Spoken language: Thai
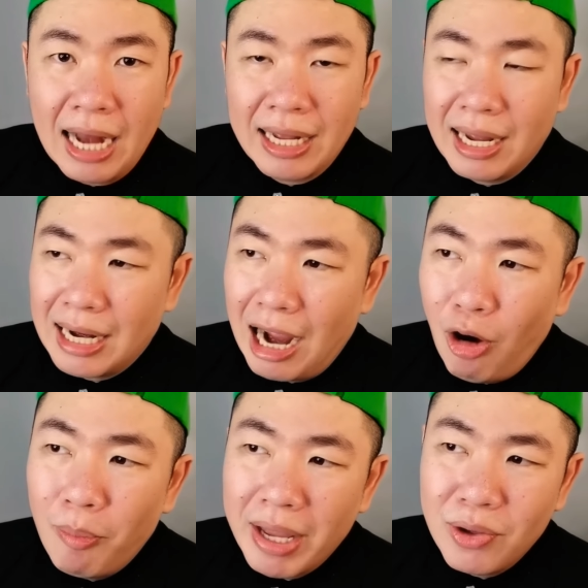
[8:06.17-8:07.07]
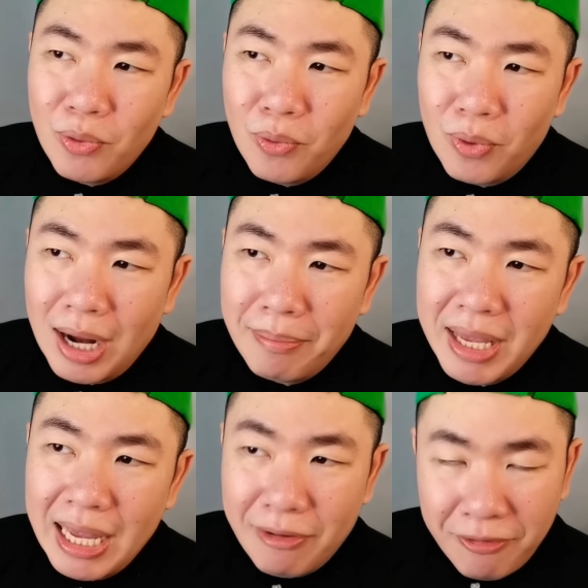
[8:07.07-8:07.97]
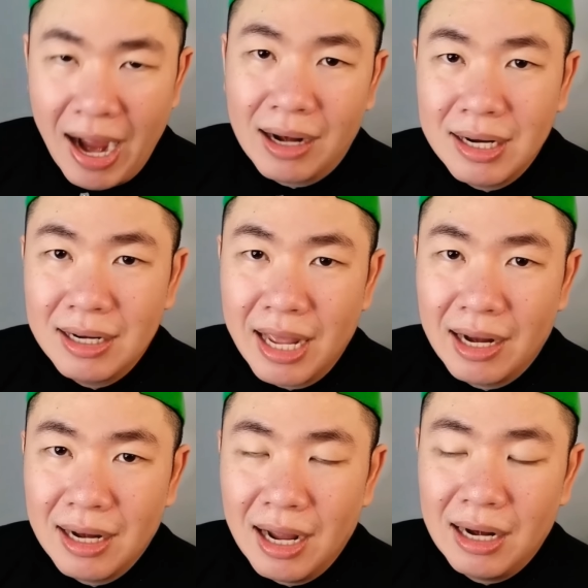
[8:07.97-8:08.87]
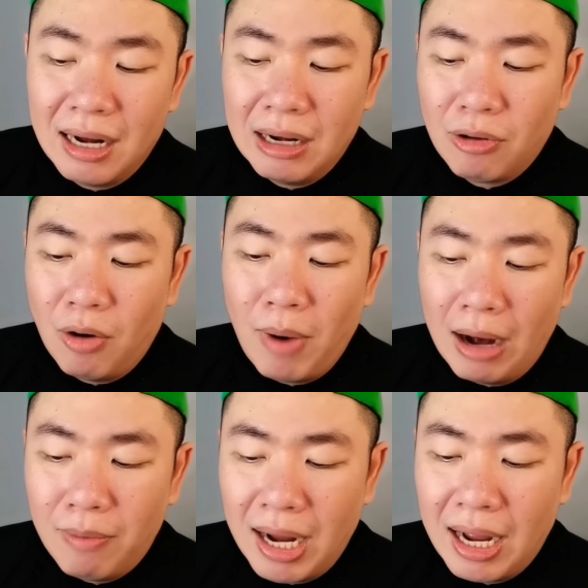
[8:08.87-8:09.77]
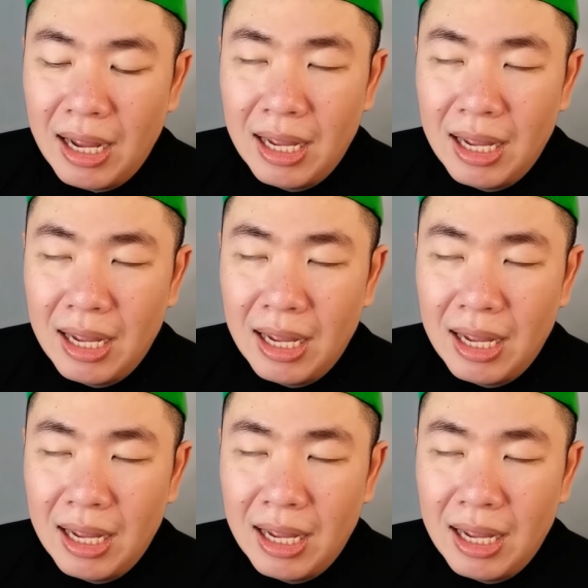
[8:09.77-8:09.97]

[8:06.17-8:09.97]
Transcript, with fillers: งๆเนี่ยเข้ามาอยู่กับอีกฝั่งหนึ่งเนี่ยนะฮะแล้วเราก็หวังว่า